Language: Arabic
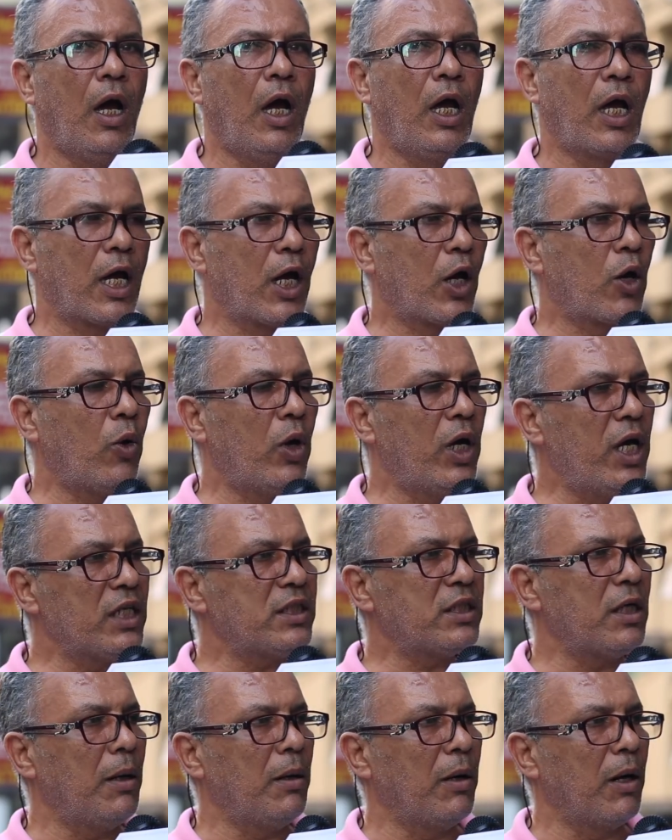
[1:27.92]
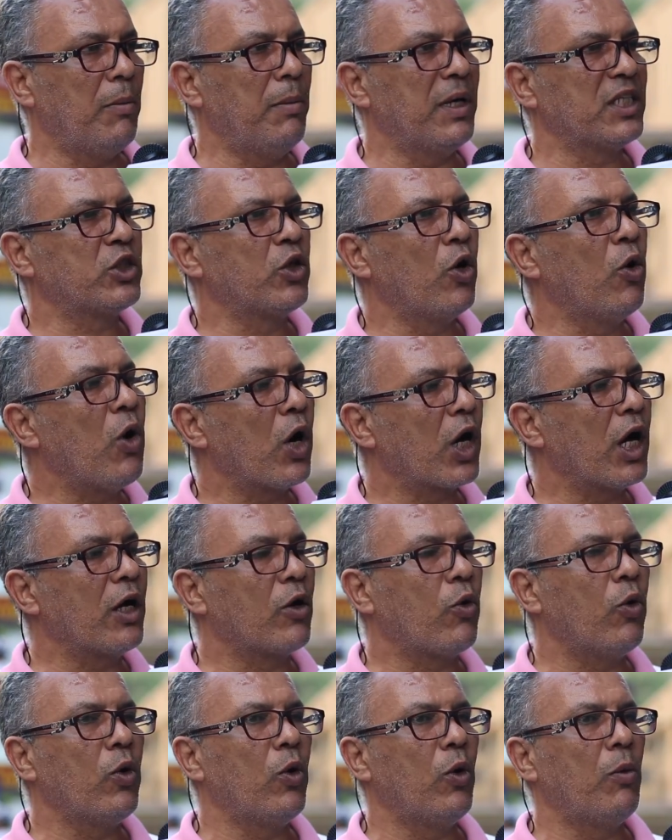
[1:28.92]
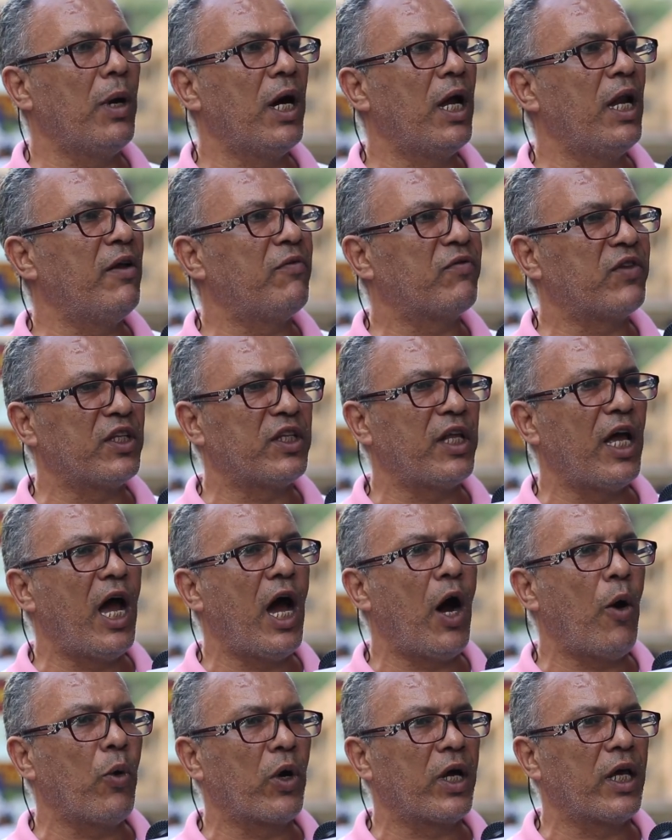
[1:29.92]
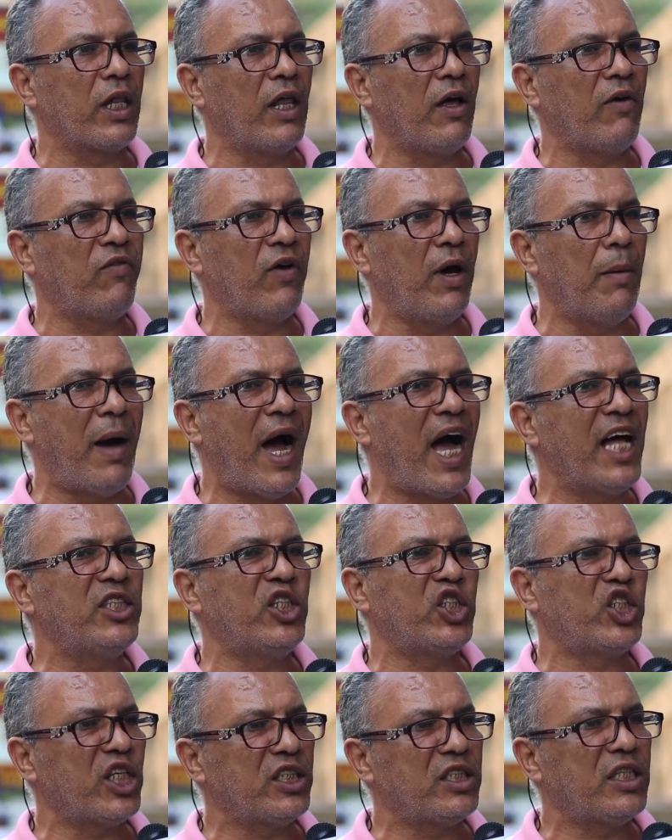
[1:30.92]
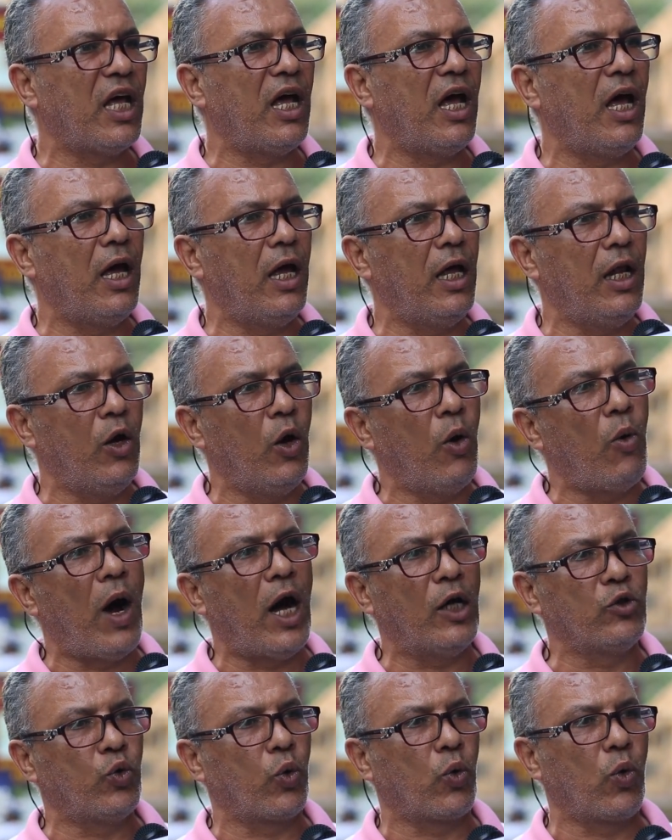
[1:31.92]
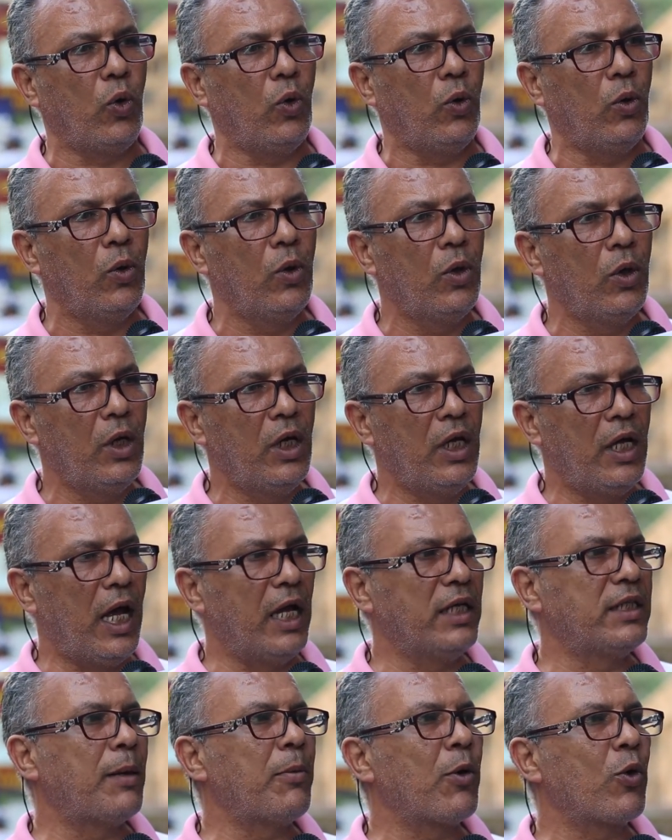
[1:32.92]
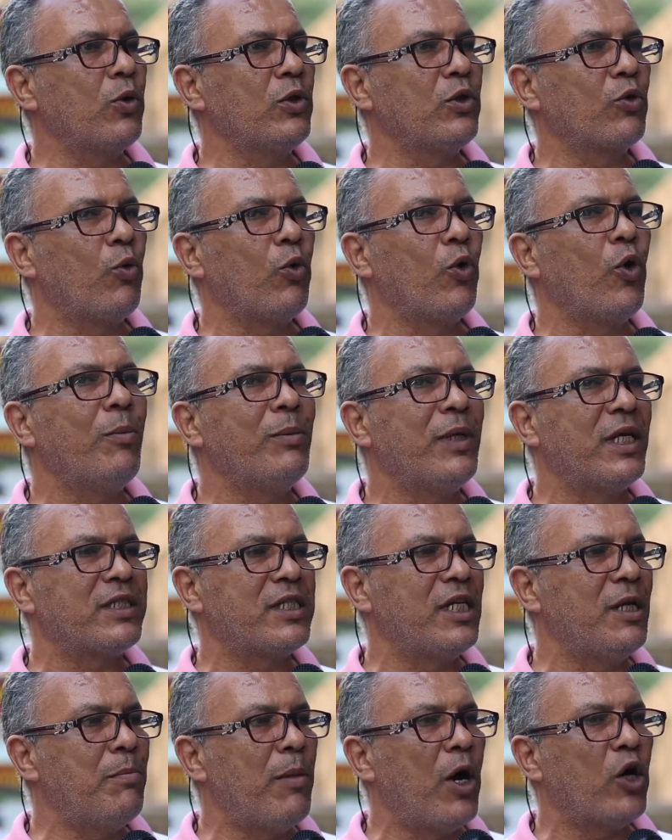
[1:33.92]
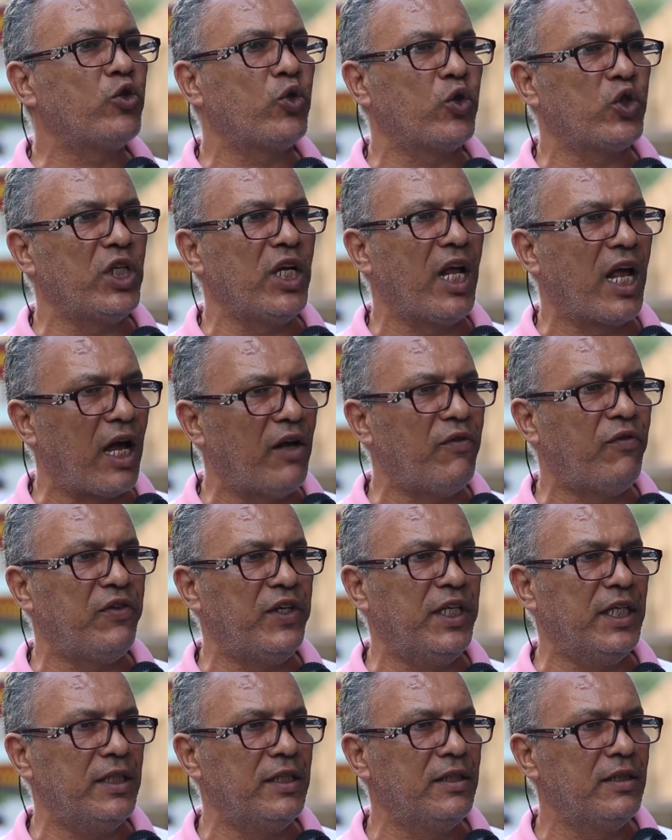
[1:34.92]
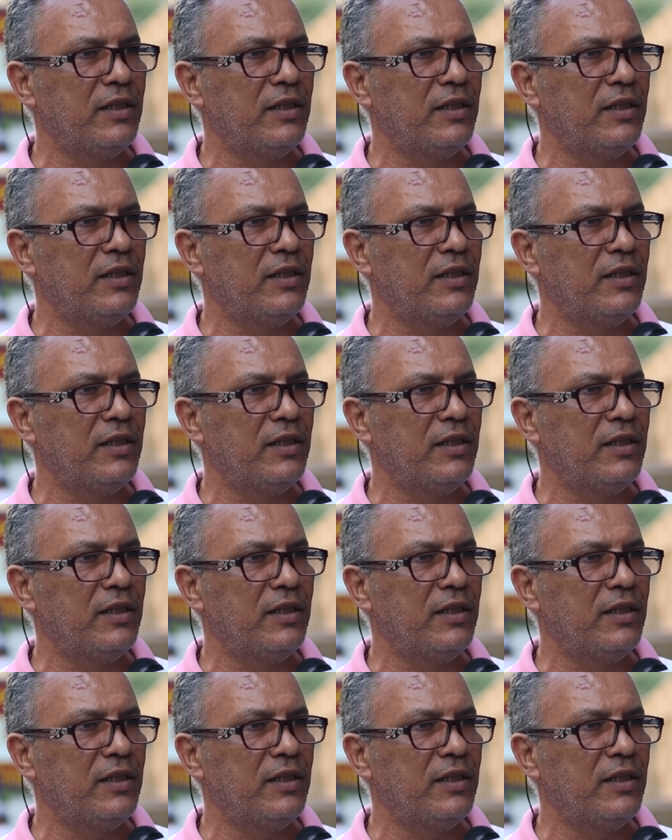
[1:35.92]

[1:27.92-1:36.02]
هي كانت كويسه بس هو كان كله بقى الافتتاح وكده فمحدش ادى اللي هو عنده كله يعني زي ما كنا كلهم نازلين مهزوزين خايفين